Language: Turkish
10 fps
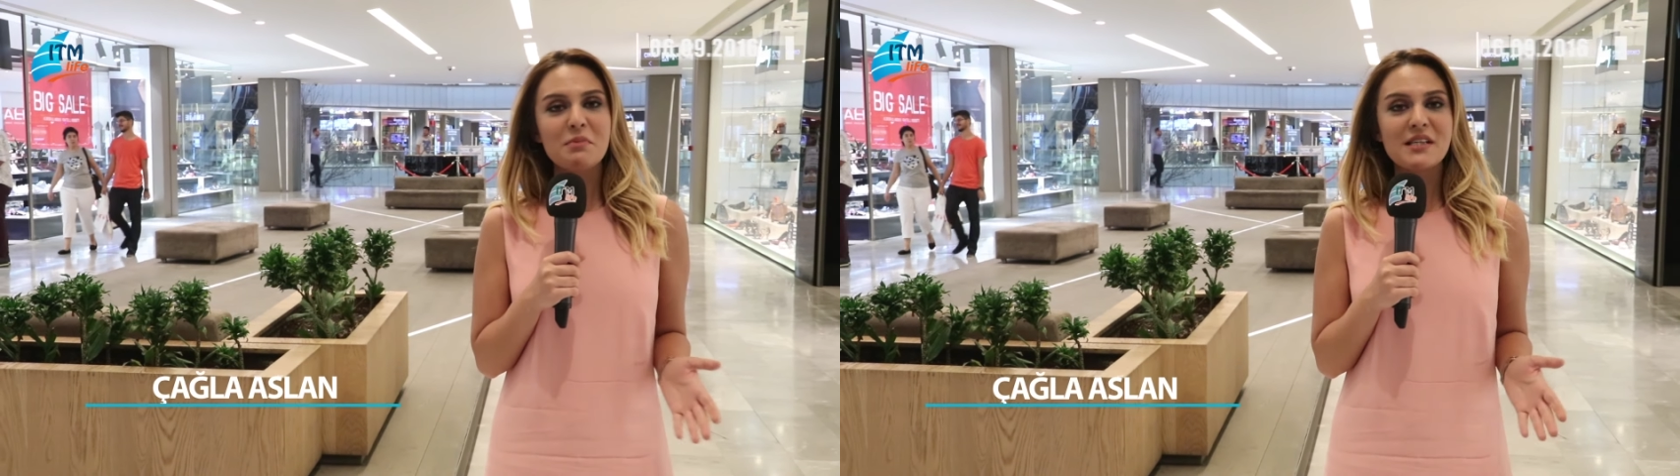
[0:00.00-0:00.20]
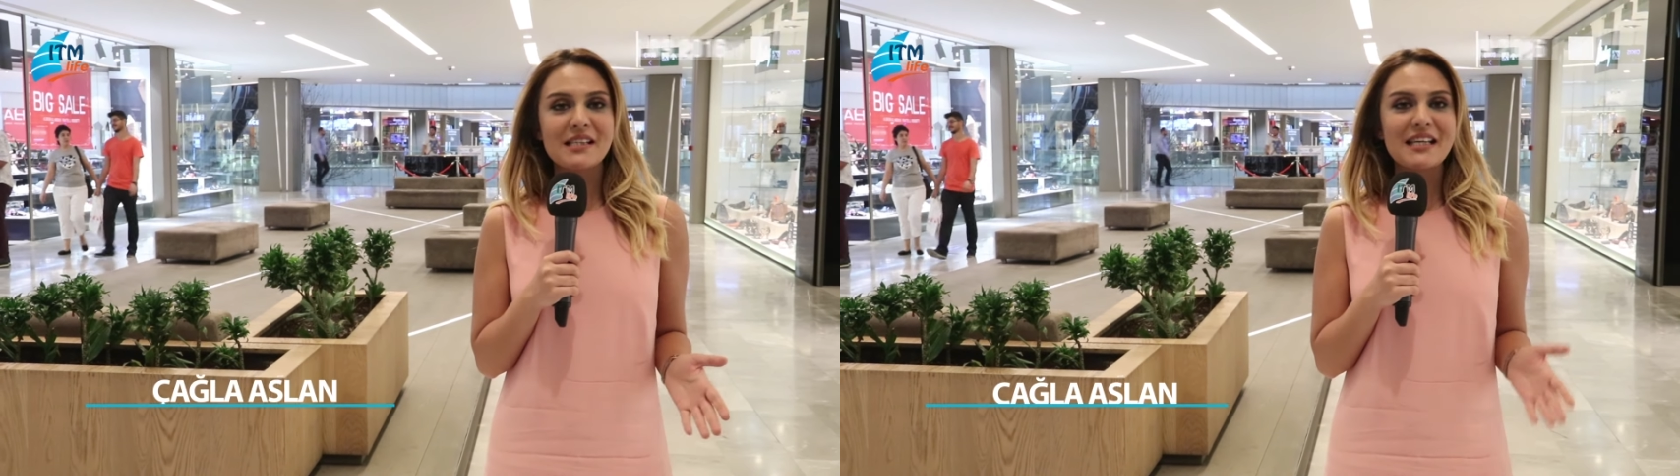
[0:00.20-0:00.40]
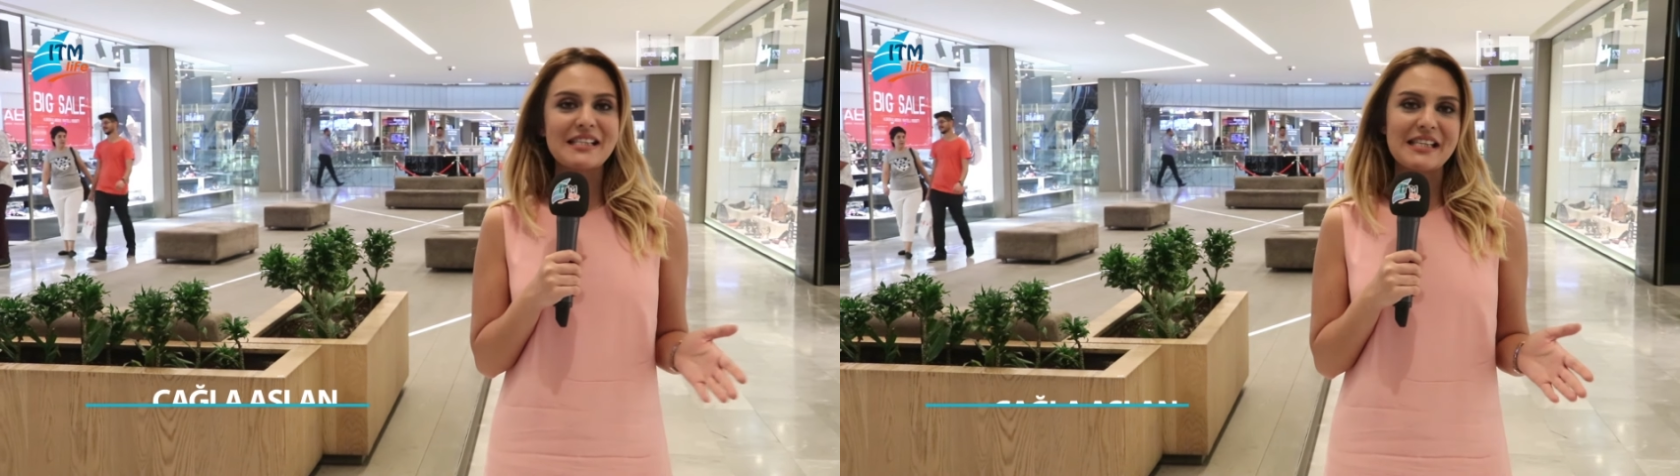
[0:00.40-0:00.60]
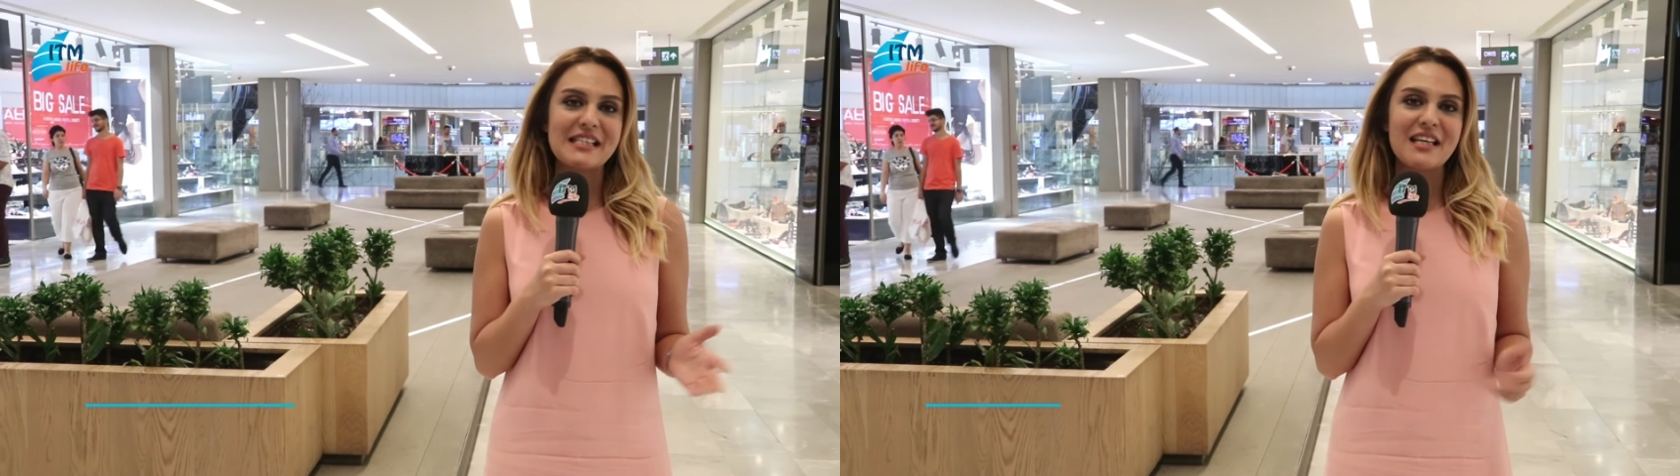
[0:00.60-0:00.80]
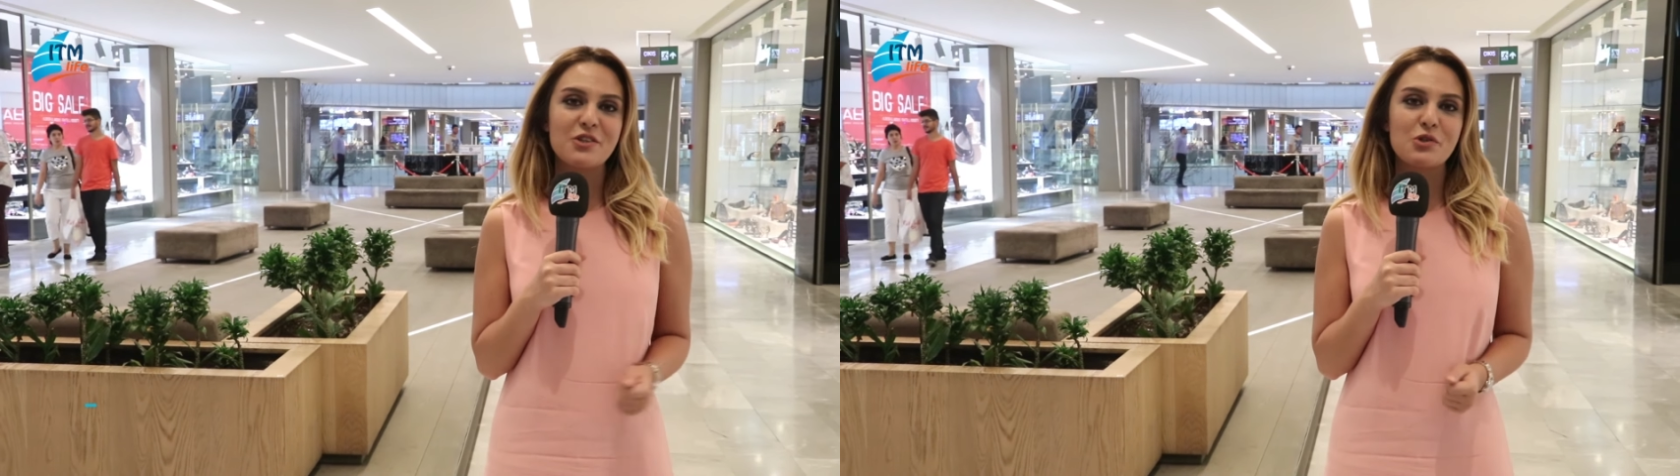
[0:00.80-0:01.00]
Biz de
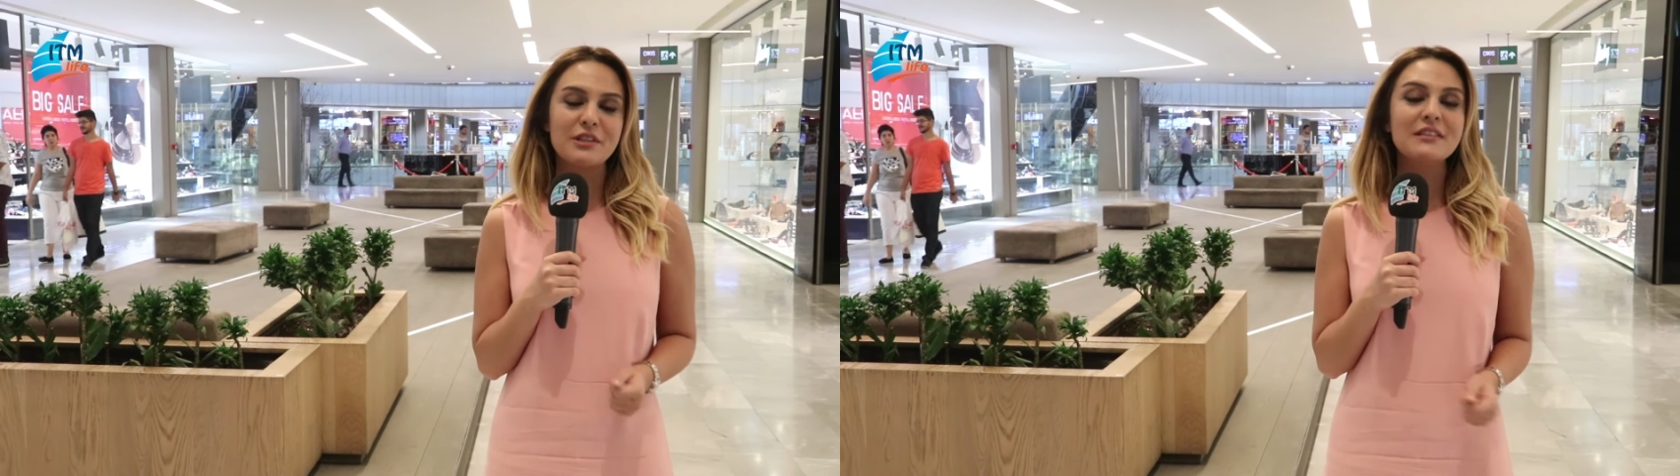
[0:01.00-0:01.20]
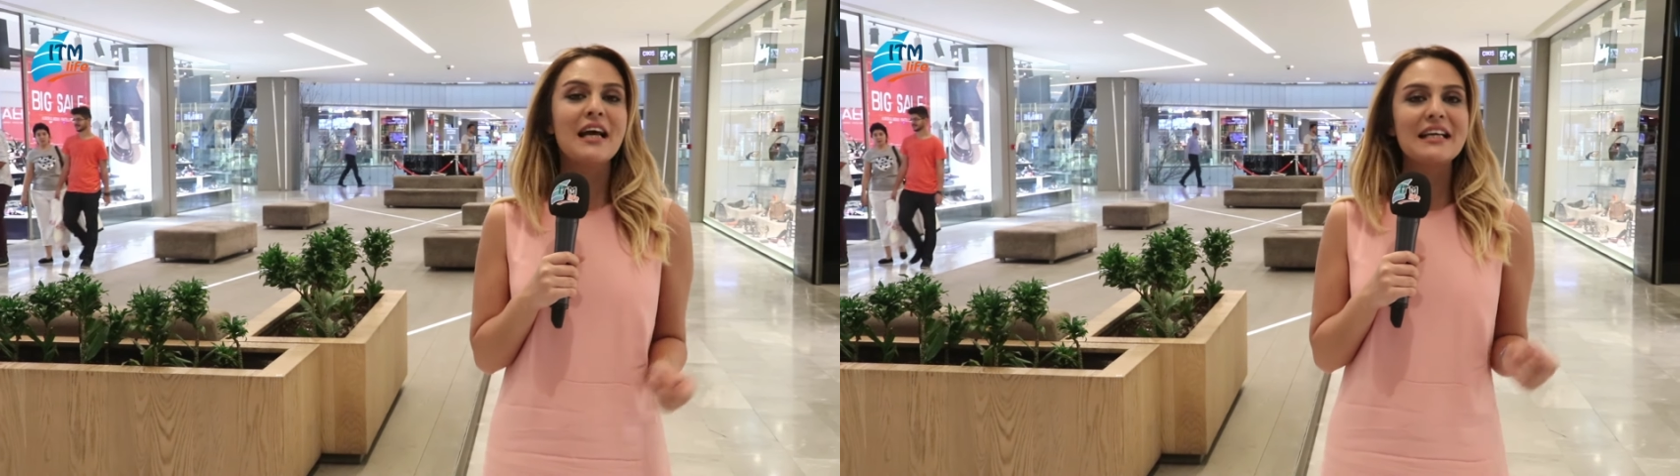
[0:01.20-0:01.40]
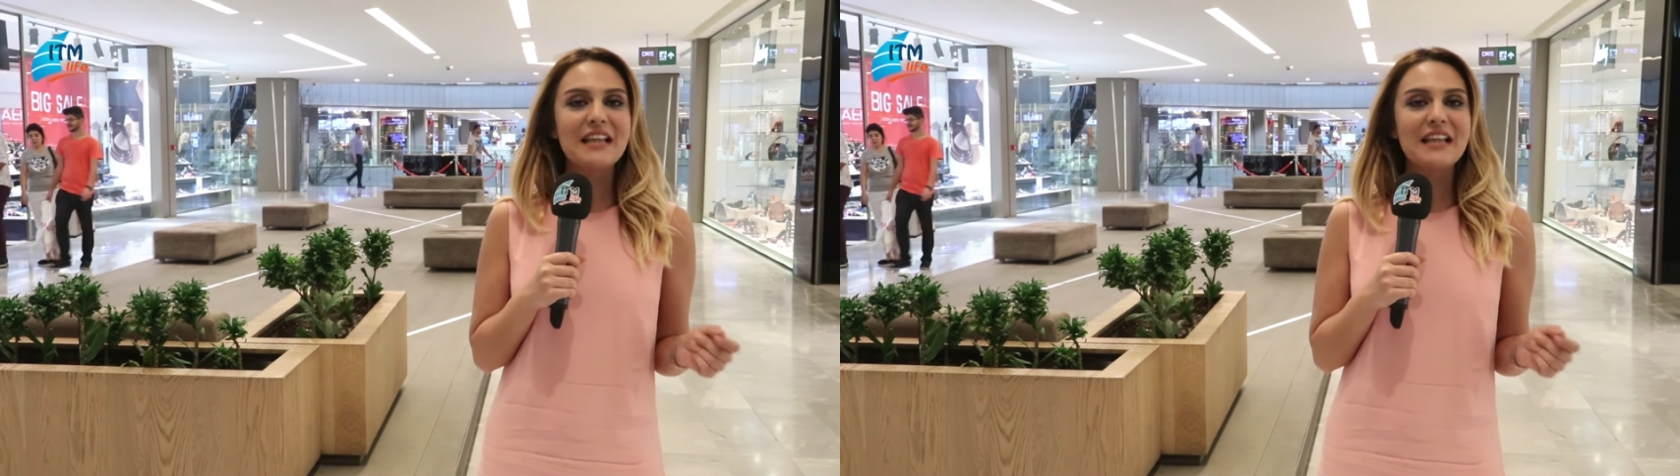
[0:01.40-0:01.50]
sizler için